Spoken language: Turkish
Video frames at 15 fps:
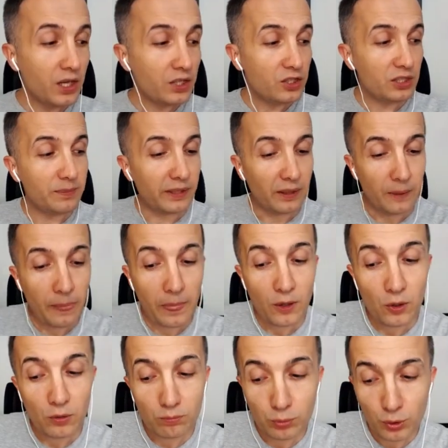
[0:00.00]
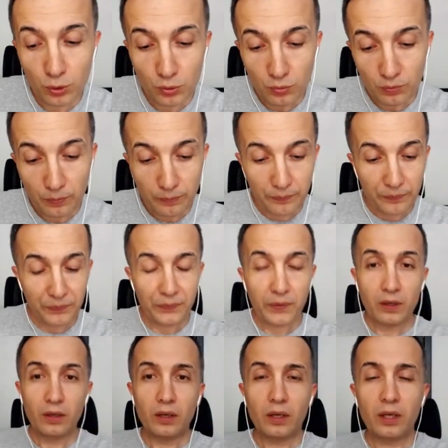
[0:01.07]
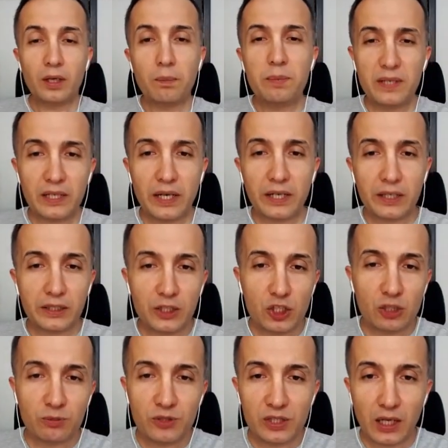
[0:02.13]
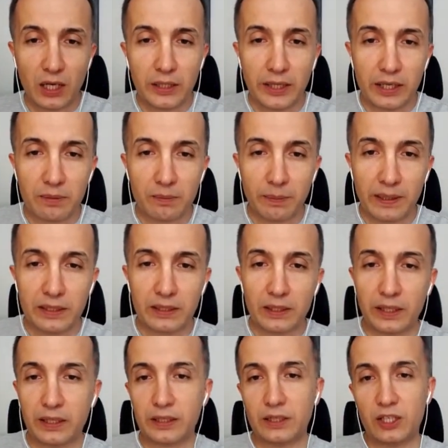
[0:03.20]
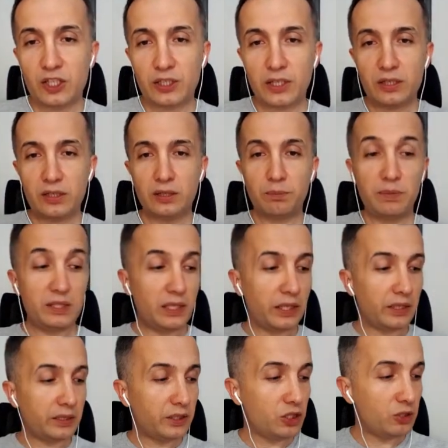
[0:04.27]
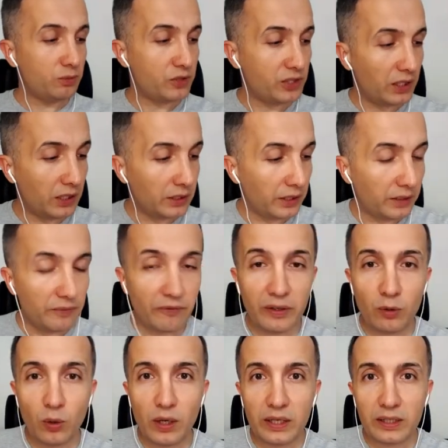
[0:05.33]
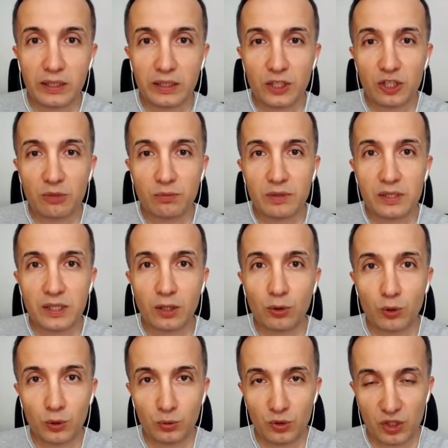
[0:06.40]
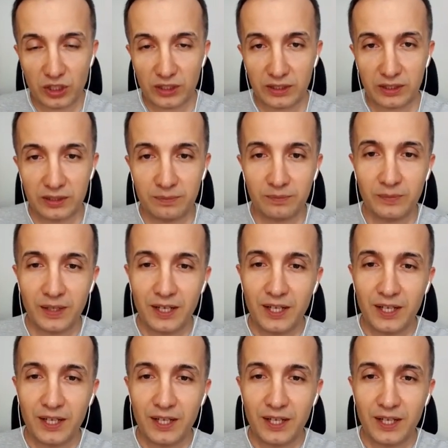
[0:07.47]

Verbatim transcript: Şimdi bugün e, bir arkadaşımızı alayım ben arkadaşlar. Bir arkadaşımızı alayım ve o arkadaşımızla konuşalım.